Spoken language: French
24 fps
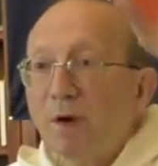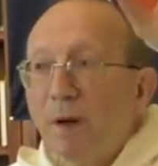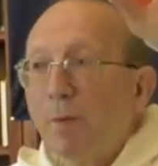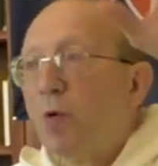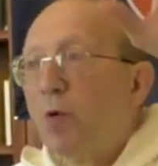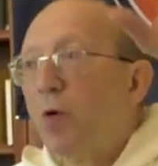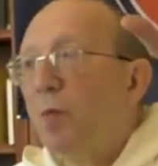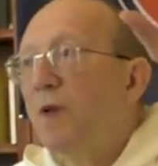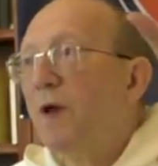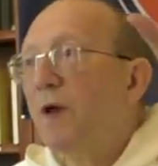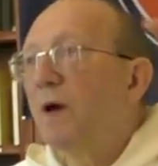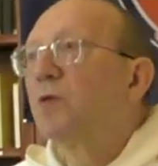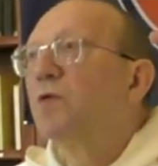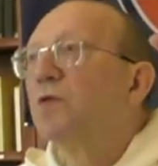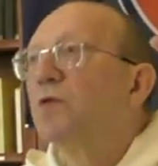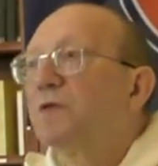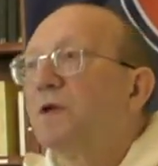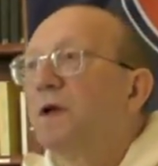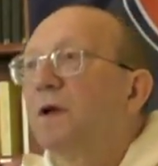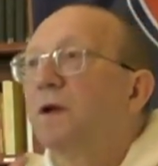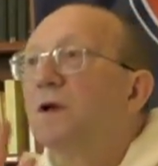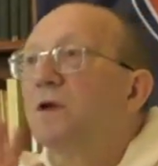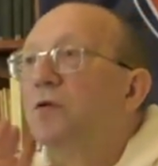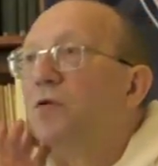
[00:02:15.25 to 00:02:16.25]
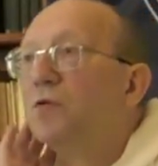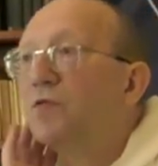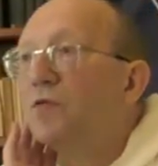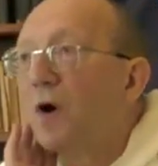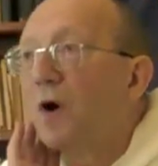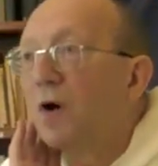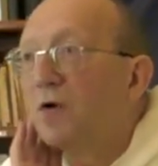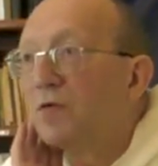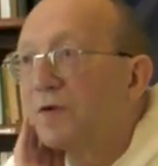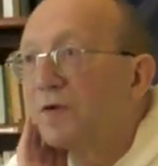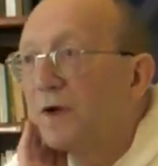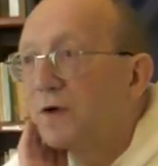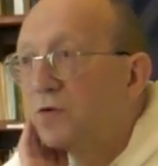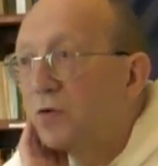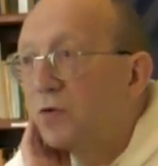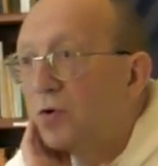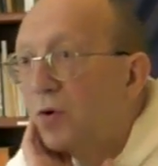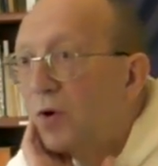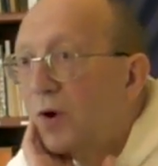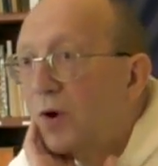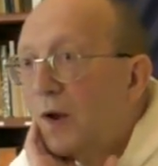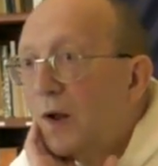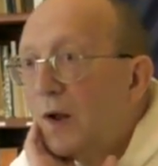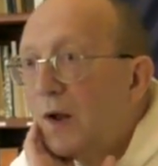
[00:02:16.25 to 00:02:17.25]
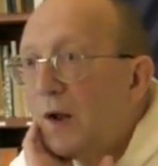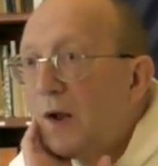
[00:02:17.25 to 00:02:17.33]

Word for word: La première concerne les devoirs envers Dieu.